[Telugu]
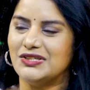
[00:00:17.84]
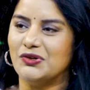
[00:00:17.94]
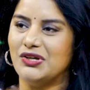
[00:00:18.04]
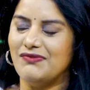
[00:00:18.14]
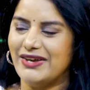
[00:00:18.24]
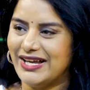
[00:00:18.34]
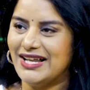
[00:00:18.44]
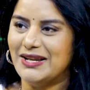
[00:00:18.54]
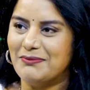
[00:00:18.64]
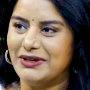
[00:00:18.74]
సో ఈ
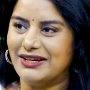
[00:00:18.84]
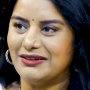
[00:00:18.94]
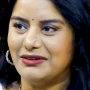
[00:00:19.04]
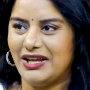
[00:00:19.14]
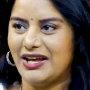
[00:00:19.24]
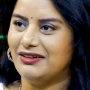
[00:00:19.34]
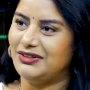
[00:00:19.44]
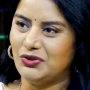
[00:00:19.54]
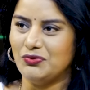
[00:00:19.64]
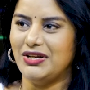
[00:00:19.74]
వెహికల్ నెంబర్
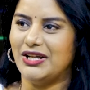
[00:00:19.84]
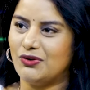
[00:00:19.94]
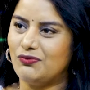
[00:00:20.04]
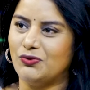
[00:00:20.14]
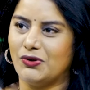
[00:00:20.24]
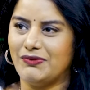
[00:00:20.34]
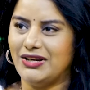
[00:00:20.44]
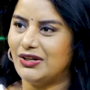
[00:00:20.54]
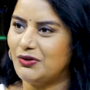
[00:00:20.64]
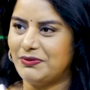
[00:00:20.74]
టూ వీలరో ఫోర్
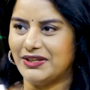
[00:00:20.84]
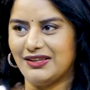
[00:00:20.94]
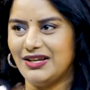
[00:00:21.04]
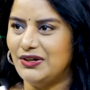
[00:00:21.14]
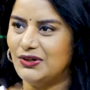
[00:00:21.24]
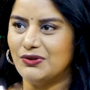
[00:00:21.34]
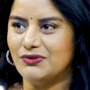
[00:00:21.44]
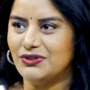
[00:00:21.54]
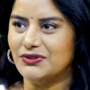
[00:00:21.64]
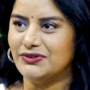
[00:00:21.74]
వీలరో ప్రతి ఇంట్లో
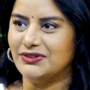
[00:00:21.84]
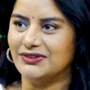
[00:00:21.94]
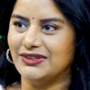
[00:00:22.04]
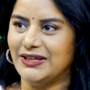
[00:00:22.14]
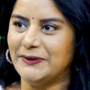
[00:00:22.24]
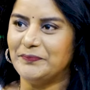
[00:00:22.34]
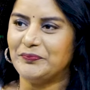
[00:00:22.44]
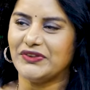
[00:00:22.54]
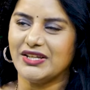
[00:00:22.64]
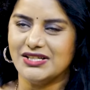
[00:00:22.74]
ఉంటూ ఉంటుంది
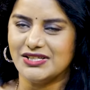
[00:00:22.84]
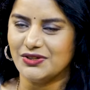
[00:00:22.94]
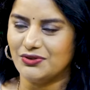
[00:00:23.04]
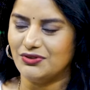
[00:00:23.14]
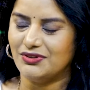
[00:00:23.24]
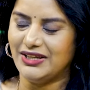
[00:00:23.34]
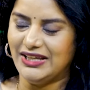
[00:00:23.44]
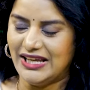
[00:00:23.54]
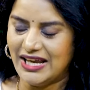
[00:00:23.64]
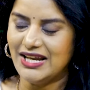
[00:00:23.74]
సో
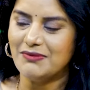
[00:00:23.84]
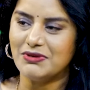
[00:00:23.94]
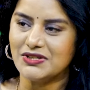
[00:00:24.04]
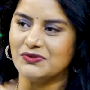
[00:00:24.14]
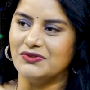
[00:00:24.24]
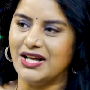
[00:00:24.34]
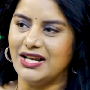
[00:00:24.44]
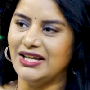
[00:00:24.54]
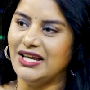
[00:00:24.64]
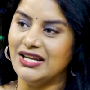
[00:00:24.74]
ఏ నెంబర్స్
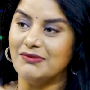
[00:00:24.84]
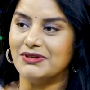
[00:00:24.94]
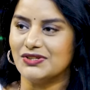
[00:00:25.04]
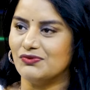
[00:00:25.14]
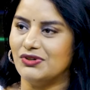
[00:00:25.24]
ఉండాలి ఏ నెంబర్స్